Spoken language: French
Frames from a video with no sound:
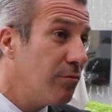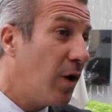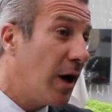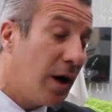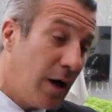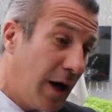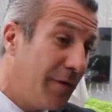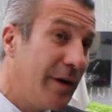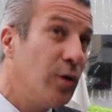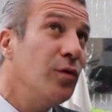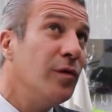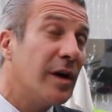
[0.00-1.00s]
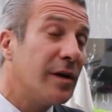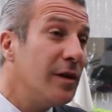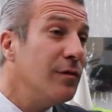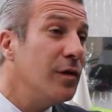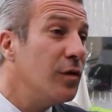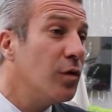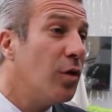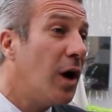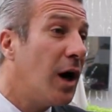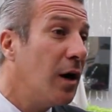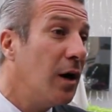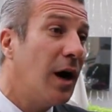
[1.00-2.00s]
voilà, avec une certaine vision
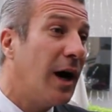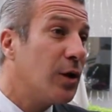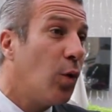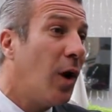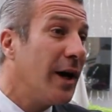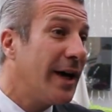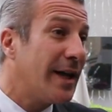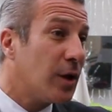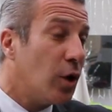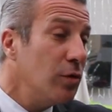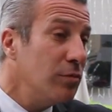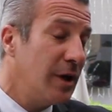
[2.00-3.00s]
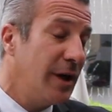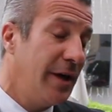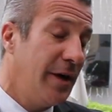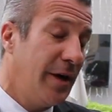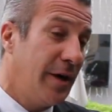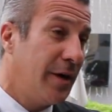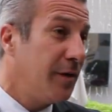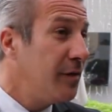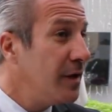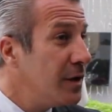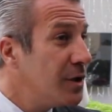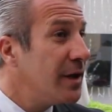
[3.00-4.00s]
à, 3-4 ans. Euh,
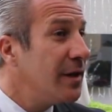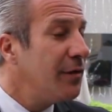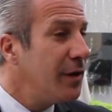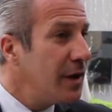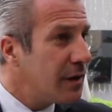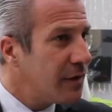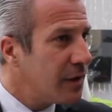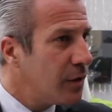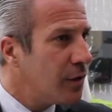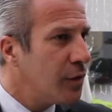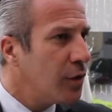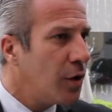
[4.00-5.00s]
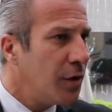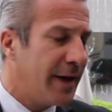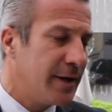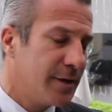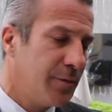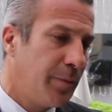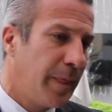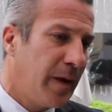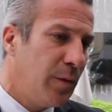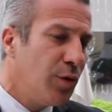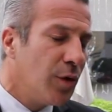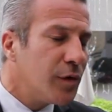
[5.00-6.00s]
c'est déjà de définir ce grand axe.
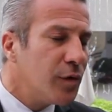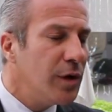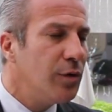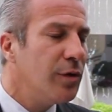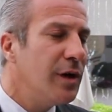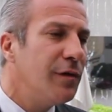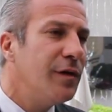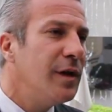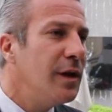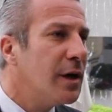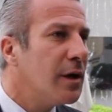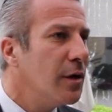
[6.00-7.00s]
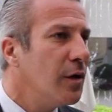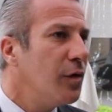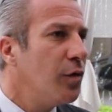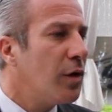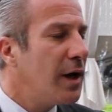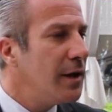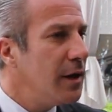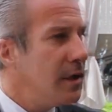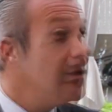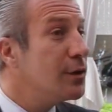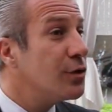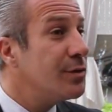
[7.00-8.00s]
Et puis ensuite de définir sur l'année
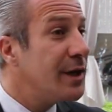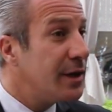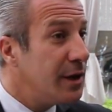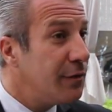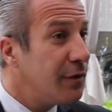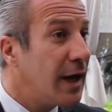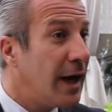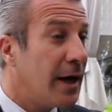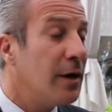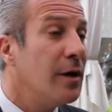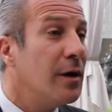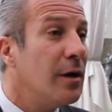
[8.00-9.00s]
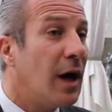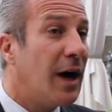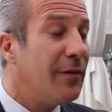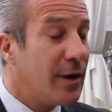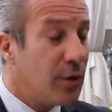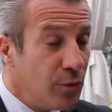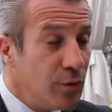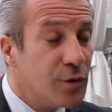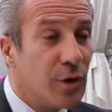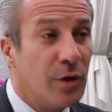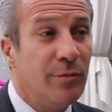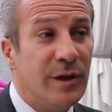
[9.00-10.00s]
des objectifs clairs avec une
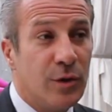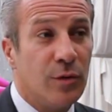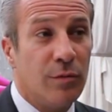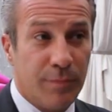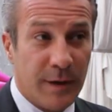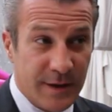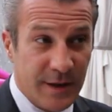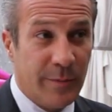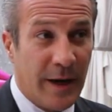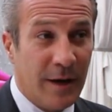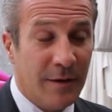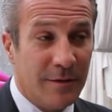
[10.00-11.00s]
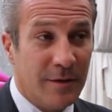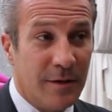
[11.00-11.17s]
seule mission principale,